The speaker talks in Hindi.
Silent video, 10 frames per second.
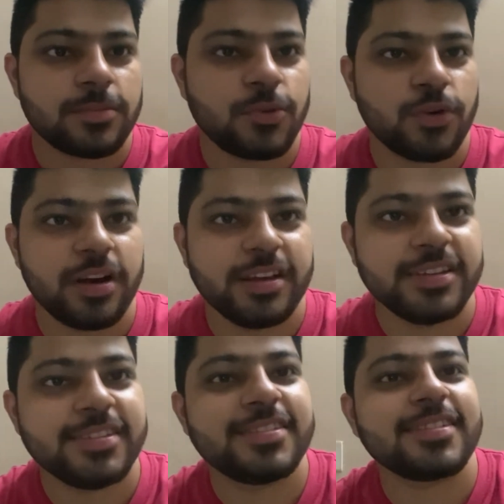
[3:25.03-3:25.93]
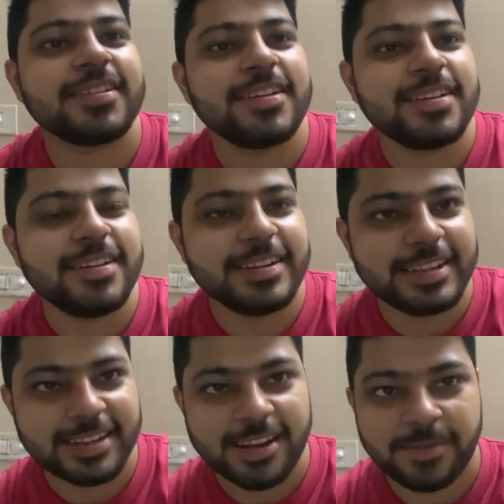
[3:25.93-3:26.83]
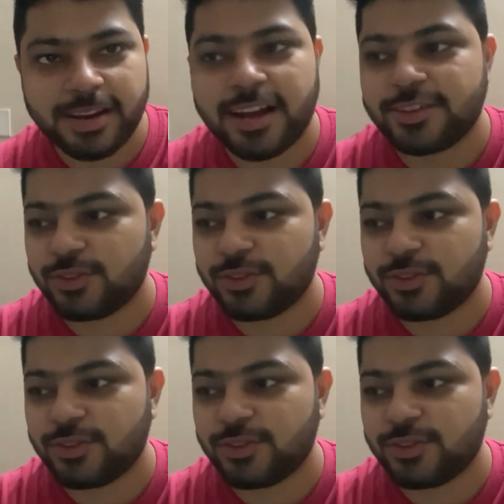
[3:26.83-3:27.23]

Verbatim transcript: तो आइस डिनर मेरा आ